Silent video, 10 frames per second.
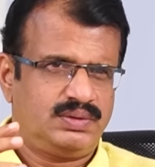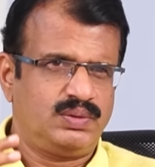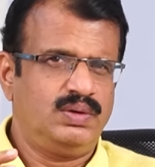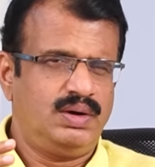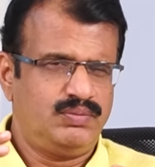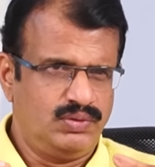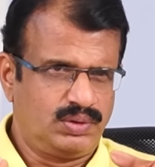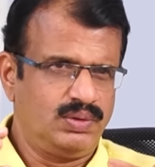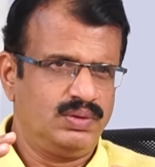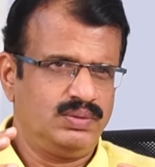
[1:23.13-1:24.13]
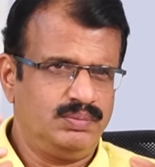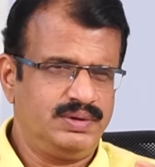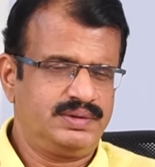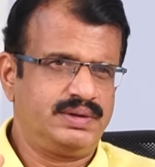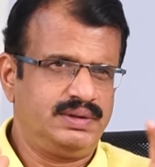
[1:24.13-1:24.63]
సో ఆ ఫోటోలు
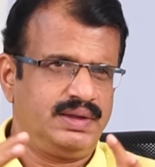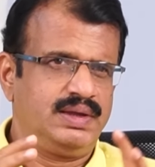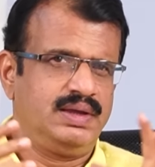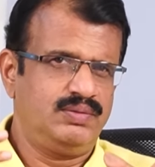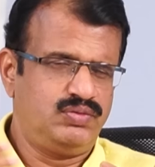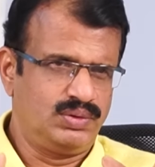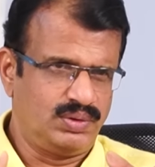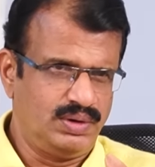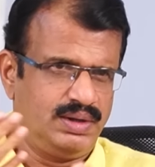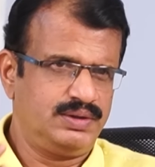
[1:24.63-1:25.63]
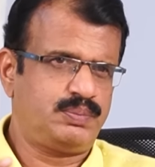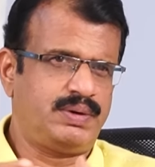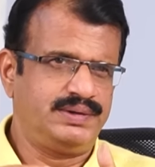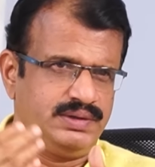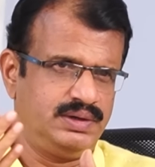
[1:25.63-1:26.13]
మంచిగా దిగి ఆ ఫోటోల్ని
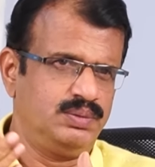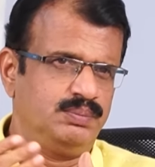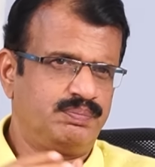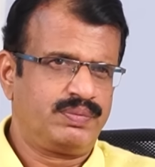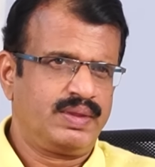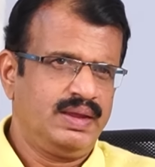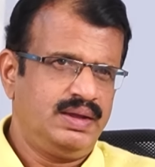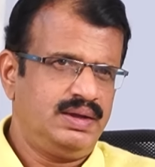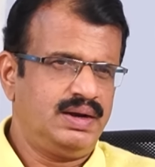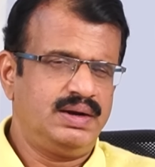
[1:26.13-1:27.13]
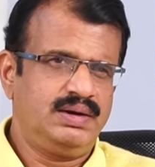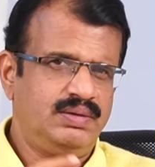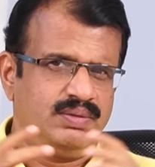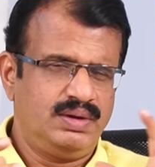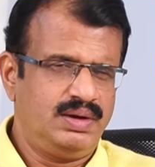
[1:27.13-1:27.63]
స్ప్రెడ్ చేయడం
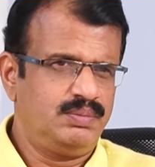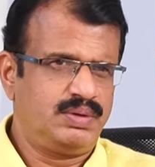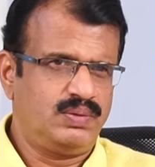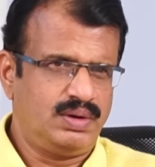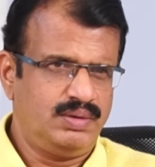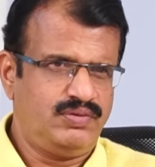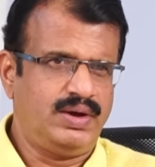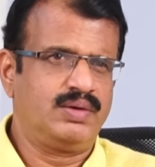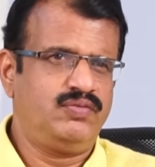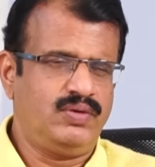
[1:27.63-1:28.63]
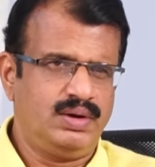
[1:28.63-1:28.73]
ఇలాంటివి ఆమెకు ఒక ఫ్యాన్